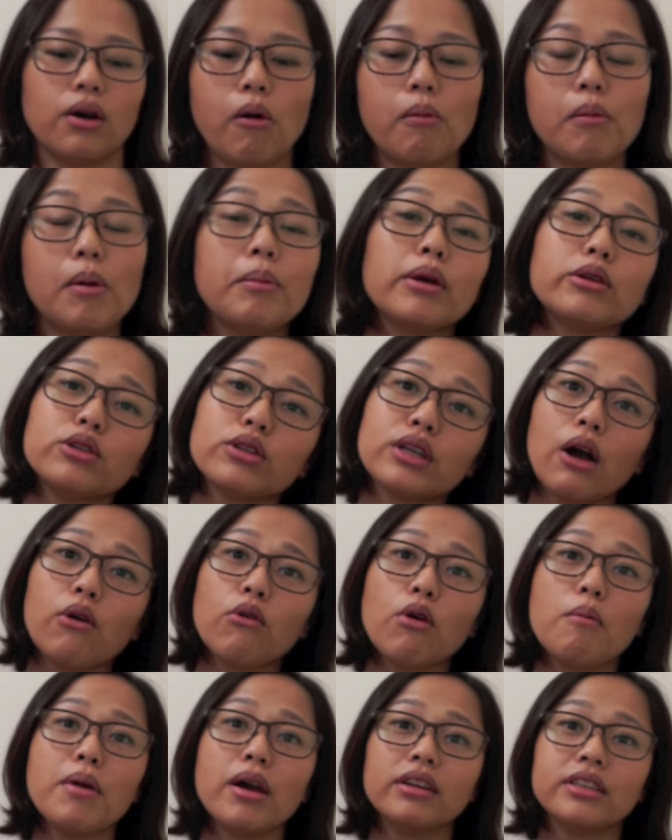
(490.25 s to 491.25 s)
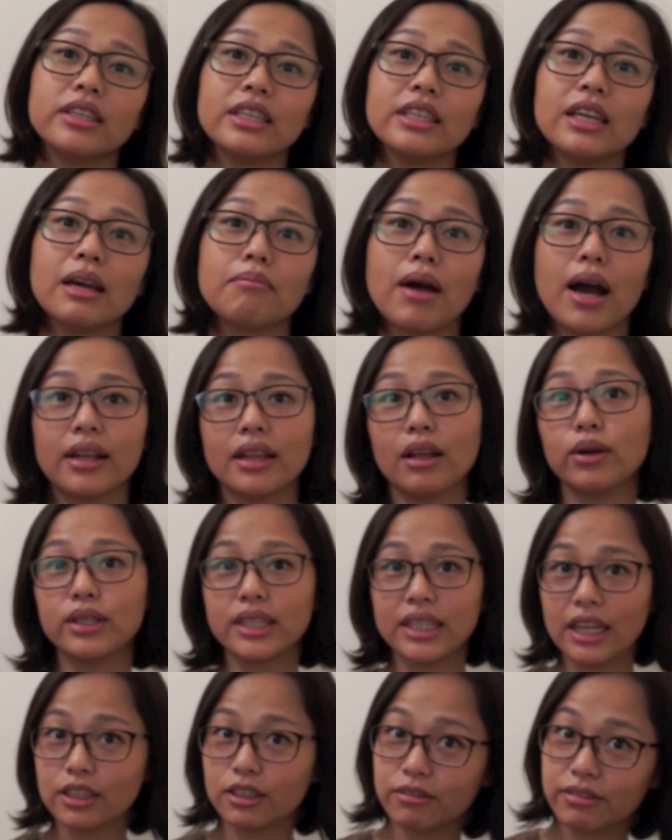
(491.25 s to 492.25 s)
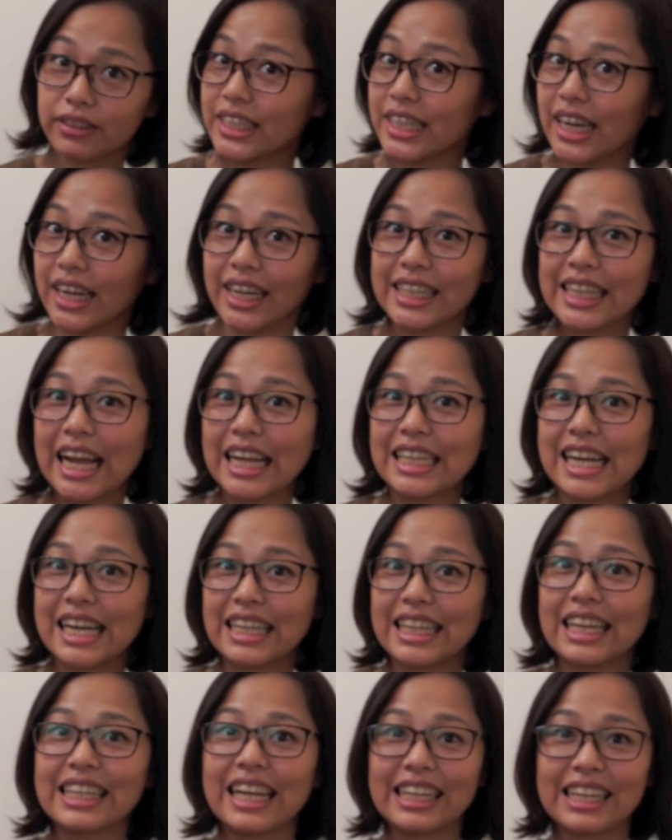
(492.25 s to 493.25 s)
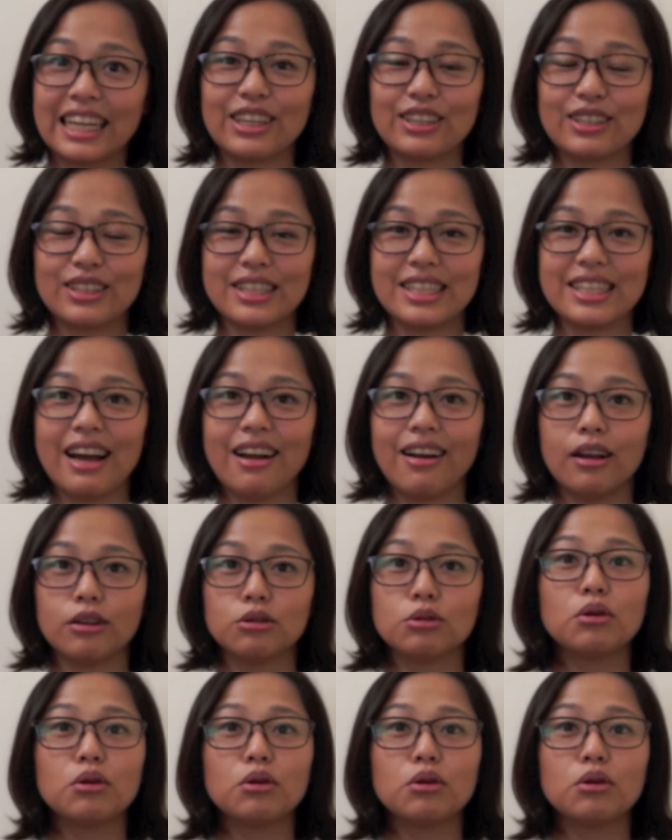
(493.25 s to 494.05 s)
我们没有去看过，没有经验嘛。那我现在就分享给大家，那大家都知道了。